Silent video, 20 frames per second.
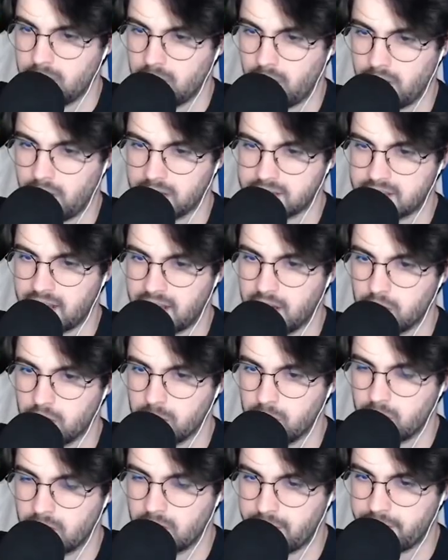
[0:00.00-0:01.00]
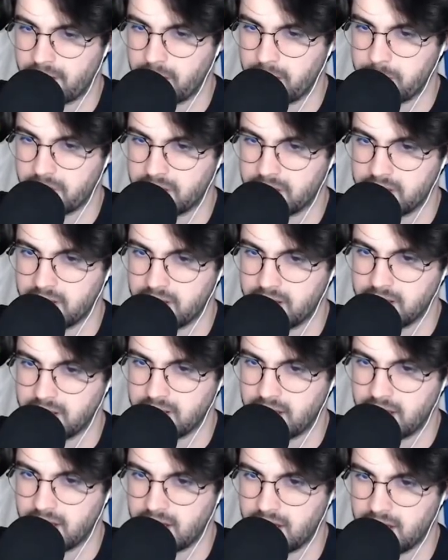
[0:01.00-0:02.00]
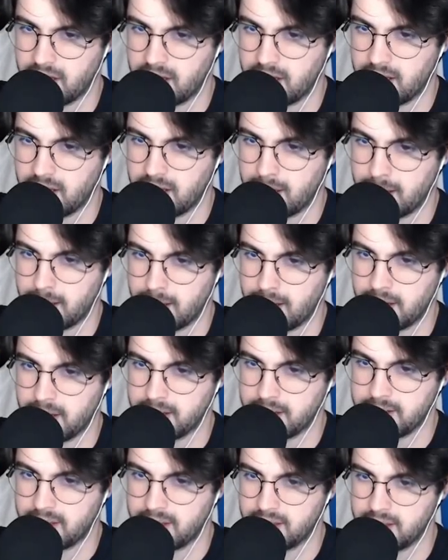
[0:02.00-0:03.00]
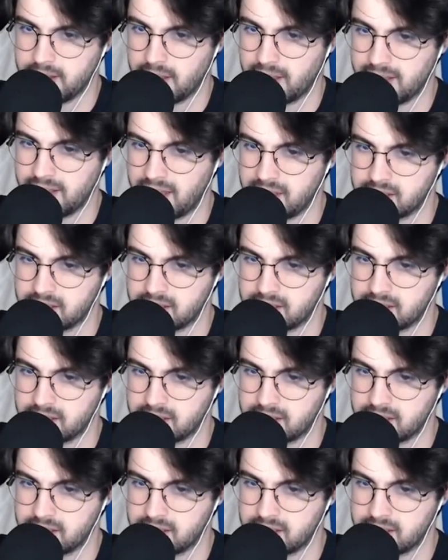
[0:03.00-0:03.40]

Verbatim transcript: Allora, la scala comunque la farei partire da, da, a